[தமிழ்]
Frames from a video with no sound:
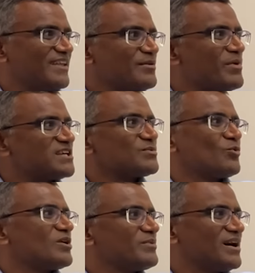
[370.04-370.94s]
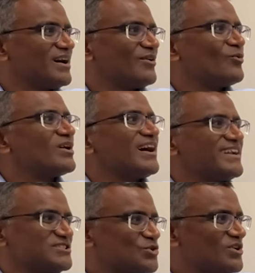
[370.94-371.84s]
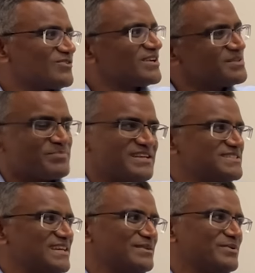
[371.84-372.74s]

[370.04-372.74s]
அந்த மாசம் ஒரு நெக்ஸ்ட் குவார்டர் வருது ப்ரைஸ் கீழே